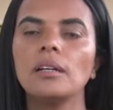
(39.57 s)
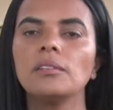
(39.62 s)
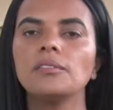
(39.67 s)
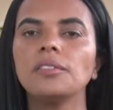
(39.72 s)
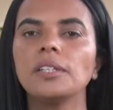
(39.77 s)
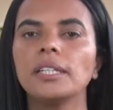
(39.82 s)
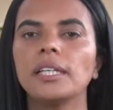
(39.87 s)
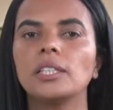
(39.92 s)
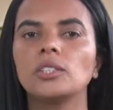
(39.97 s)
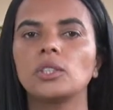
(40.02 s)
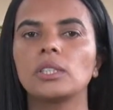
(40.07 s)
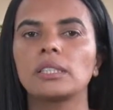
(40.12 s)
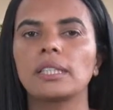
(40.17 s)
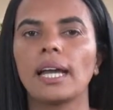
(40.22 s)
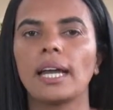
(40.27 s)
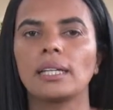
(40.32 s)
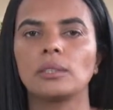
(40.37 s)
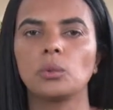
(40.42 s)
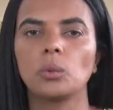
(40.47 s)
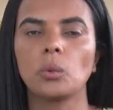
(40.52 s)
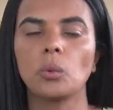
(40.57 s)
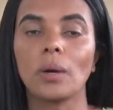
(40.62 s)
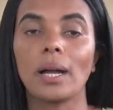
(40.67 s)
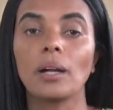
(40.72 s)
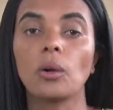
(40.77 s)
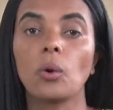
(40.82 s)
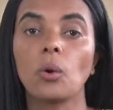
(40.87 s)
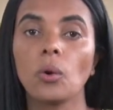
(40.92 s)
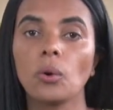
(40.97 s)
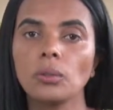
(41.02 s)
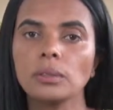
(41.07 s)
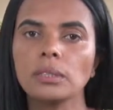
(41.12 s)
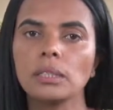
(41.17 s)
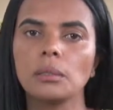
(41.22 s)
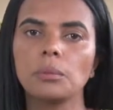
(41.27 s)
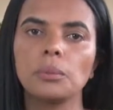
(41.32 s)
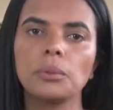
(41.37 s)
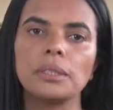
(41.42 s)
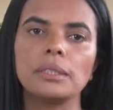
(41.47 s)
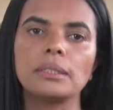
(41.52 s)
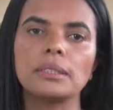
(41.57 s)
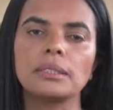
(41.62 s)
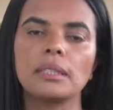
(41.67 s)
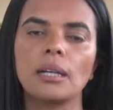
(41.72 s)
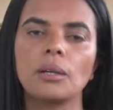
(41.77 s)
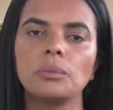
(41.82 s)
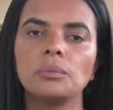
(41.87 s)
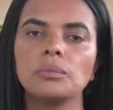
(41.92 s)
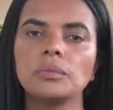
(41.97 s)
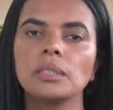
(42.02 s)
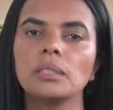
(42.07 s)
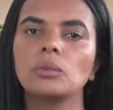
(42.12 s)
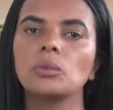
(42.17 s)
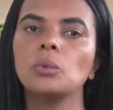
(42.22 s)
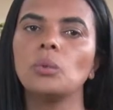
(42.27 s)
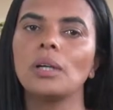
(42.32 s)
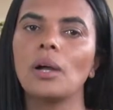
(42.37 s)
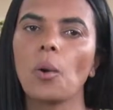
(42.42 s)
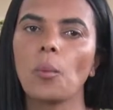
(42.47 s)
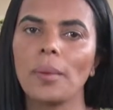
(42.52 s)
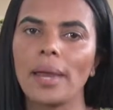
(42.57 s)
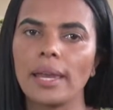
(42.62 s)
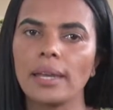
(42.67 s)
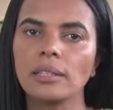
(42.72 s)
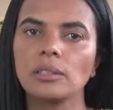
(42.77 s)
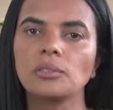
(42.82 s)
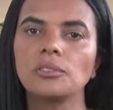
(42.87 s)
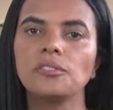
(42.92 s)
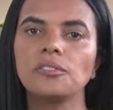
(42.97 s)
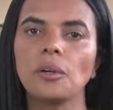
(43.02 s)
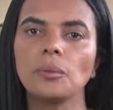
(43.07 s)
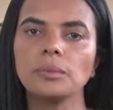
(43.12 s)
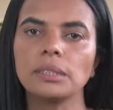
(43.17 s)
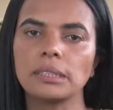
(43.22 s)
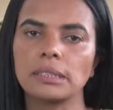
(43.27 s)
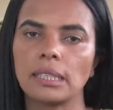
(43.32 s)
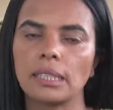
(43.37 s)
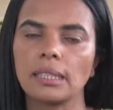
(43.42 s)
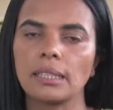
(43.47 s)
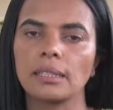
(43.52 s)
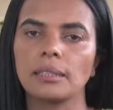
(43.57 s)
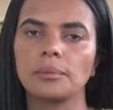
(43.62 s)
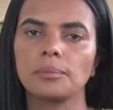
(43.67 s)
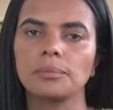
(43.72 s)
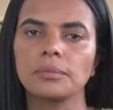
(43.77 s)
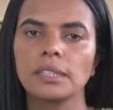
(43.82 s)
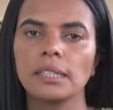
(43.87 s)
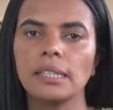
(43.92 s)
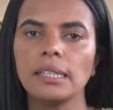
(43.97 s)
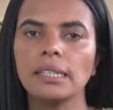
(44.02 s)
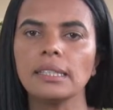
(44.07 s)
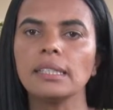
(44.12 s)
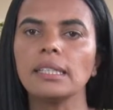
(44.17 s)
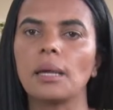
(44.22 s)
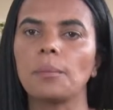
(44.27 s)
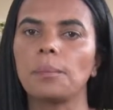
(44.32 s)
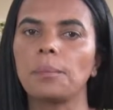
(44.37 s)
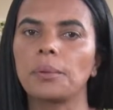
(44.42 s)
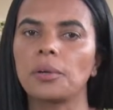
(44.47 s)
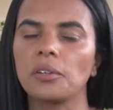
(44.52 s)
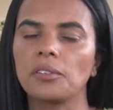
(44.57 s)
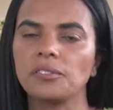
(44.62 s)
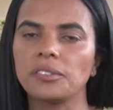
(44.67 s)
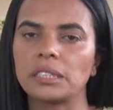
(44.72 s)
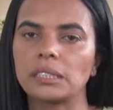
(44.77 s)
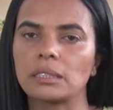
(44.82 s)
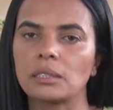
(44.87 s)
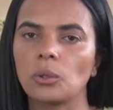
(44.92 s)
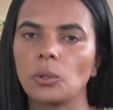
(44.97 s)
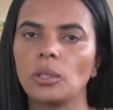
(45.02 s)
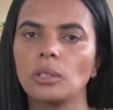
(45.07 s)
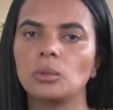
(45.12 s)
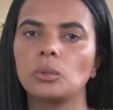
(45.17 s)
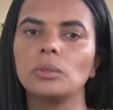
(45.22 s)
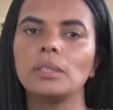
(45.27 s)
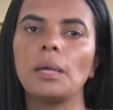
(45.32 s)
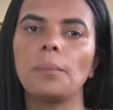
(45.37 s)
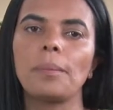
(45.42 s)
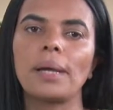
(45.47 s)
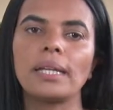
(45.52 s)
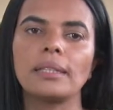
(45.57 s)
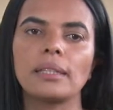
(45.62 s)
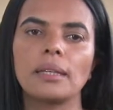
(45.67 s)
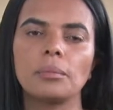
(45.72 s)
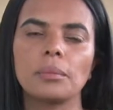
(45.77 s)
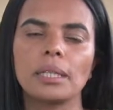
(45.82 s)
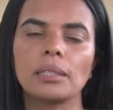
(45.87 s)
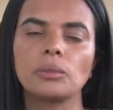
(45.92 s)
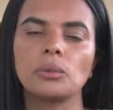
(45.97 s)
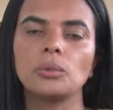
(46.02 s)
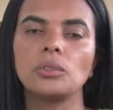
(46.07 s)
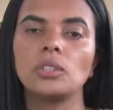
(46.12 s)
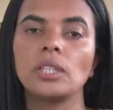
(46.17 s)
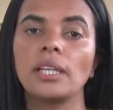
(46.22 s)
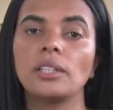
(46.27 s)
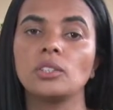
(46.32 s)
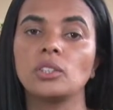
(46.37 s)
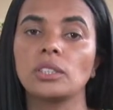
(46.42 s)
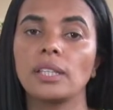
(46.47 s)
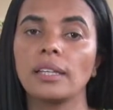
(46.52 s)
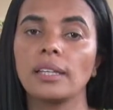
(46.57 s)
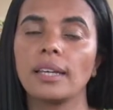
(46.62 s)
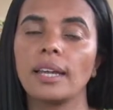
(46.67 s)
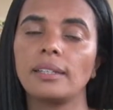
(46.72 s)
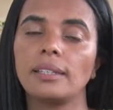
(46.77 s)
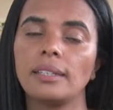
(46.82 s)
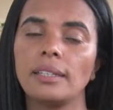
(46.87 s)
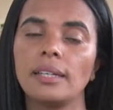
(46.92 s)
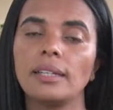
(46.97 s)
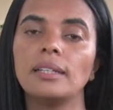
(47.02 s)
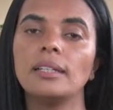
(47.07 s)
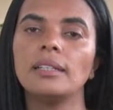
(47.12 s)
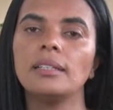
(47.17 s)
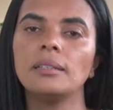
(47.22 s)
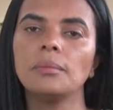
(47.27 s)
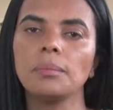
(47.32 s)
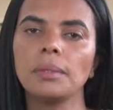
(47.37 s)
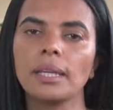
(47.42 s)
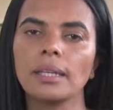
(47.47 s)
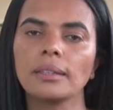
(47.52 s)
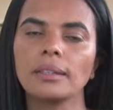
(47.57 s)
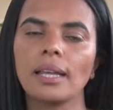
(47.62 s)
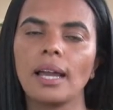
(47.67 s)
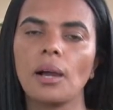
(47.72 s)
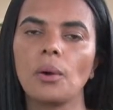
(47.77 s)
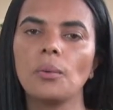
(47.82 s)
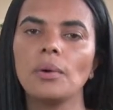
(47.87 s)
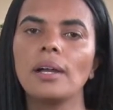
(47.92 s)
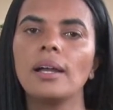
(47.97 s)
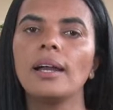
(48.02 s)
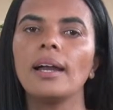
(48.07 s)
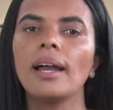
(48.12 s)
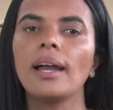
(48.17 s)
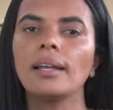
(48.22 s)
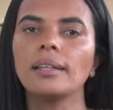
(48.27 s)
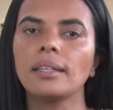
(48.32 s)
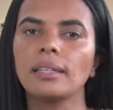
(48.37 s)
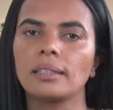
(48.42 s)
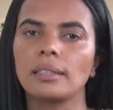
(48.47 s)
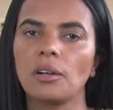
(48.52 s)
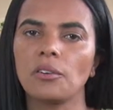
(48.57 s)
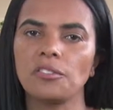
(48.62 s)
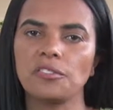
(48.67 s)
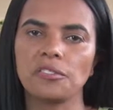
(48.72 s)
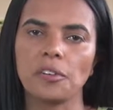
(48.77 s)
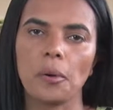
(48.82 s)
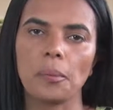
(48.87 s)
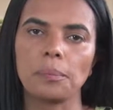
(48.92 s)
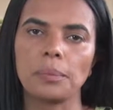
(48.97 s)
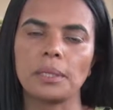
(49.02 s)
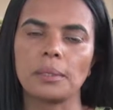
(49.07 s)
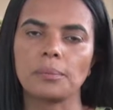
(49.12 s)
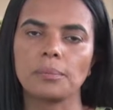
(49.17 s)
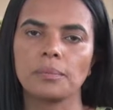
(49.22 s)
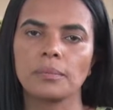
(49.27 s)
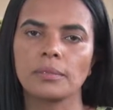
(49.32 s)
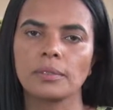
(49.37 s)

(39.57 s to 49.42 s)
foi editado com a contribuição do Alberto Fonseca, que é professor do Departamento de Engenharia Ambiental aqui da UFOP.